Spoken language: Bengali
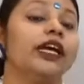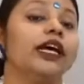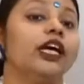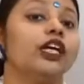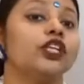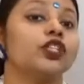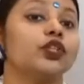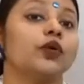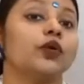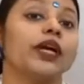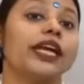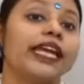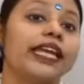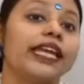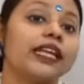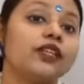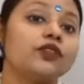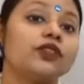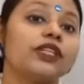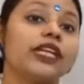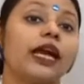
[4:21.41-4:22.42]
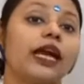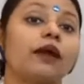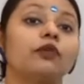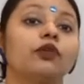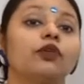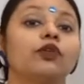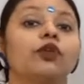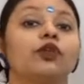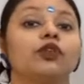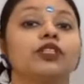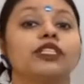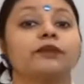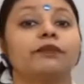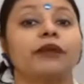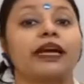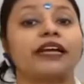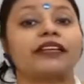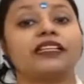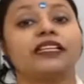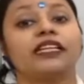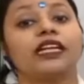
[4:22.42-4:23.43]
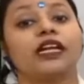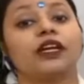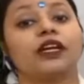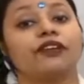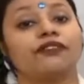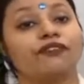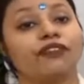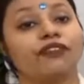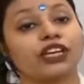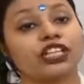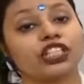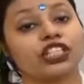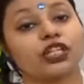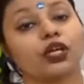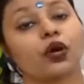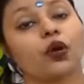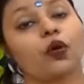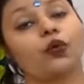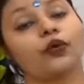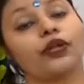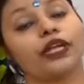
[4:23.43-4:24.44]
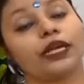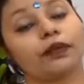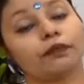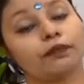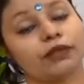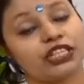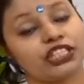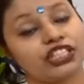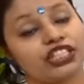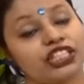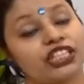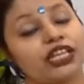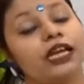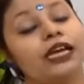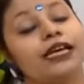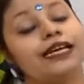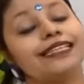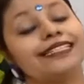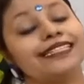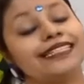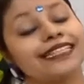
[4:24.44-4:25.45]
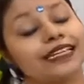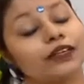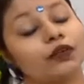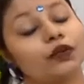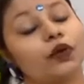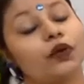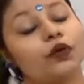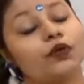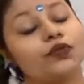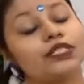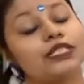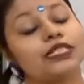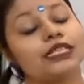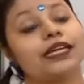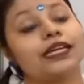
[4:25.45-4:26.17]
সো এরা যদি এমন হচ্ছে ব্যাকটেরিয়ার ইনফেকশন অনেক বেশি যেগুলো হচ্ছে